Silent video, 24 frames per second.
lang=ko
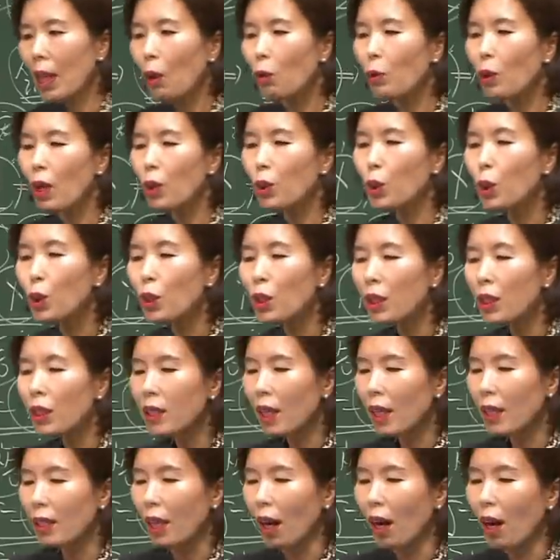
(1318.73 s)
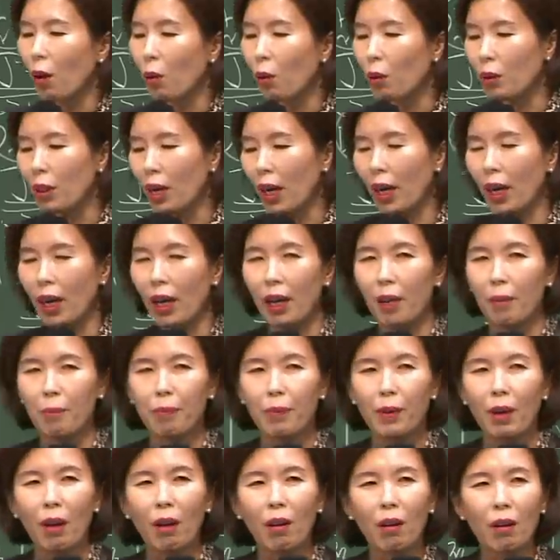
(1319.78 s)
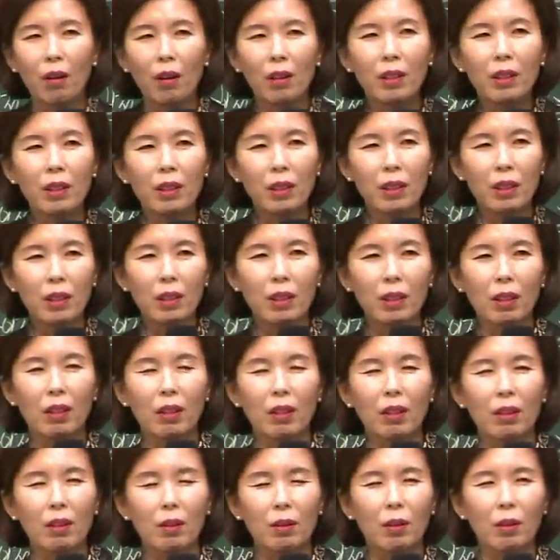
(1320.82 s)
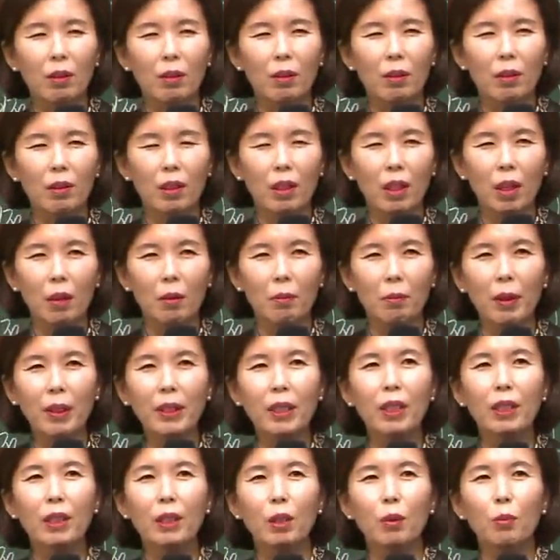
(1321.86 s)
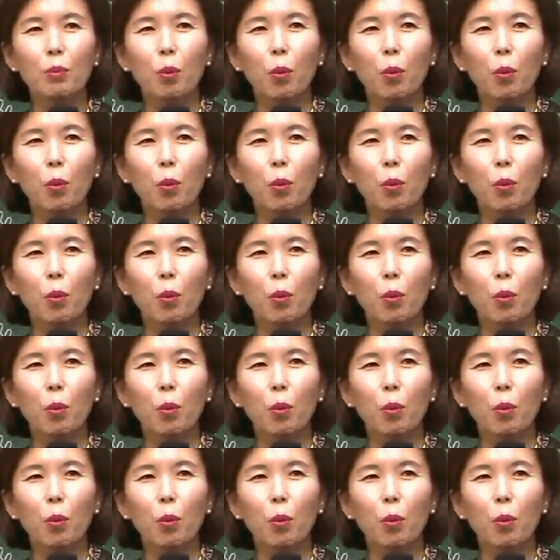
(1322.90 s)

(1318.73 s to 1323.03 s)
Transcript: 우리가 중직자 대학원에 어, 그, 어, 이렇게 메시지를